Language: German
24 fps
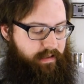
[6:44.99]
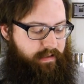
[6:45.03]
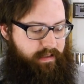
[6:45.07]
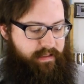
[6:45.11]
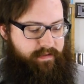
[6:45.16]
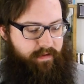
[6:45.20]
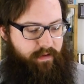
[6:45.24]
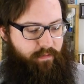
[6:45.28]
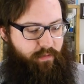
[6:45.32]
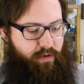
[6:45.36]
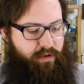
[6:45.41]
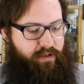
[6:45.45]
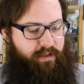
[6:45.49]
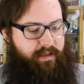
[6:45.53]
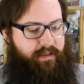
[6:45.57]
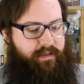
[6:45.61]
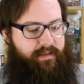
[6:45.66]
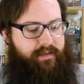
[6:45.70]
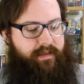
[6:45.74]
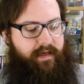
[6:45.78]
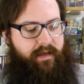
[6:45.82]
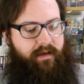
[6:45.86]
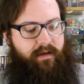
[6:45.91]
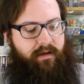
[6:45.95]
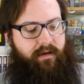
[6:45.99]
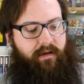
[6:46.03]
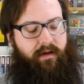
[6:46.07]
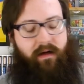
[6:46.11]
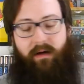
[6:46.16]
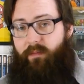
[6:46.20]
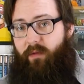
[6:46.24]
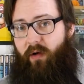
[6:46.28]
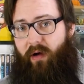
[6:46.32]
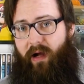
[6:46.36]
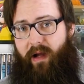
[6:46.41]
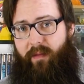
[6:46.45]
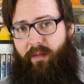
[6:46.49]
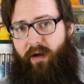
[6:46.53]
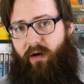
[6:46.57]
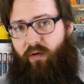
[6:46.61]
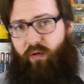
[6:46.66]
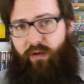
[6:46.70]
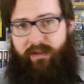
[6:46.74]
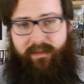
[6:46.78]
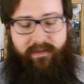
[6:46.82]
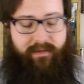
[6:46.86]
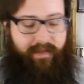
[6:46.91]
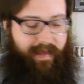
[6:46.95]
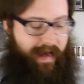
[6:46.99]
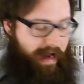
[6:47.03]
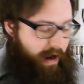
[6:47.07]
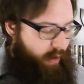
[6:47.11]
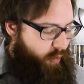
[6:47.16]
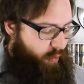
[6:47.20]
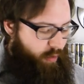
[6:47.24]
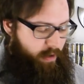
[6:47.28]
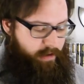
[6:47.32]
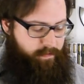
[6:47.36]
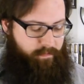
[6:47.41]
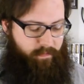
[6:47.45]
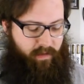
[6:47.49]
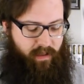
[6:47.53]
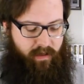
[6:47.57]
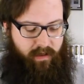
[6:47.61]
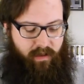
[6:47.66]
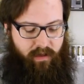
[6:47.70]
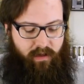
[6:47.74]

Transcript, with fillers: Deswegen möchte ich das gerne ähm, noch einmal kurz nachholen.